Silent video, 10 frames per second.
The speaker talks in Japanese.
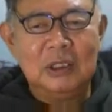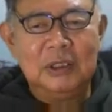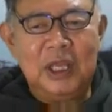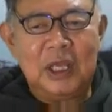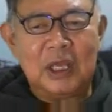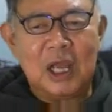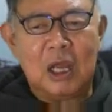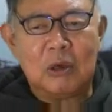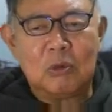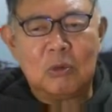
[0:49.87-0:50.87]
で
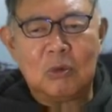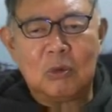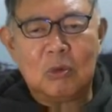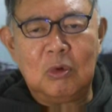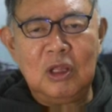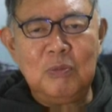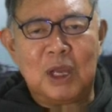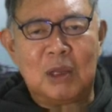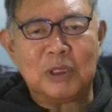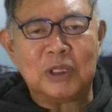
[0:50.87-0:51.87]
あのこれ
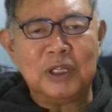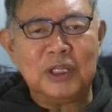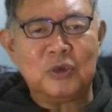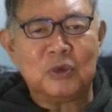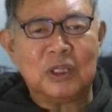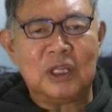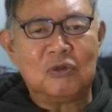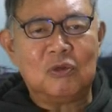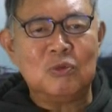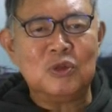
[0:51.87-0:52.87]
今また例によって総
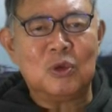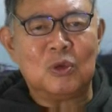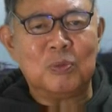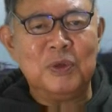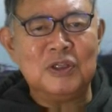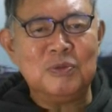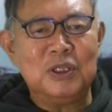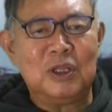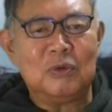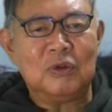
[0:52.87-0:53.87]
務省のページ見
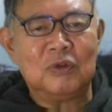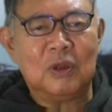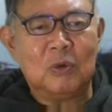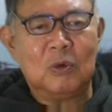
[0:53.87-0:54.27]
てるんですけど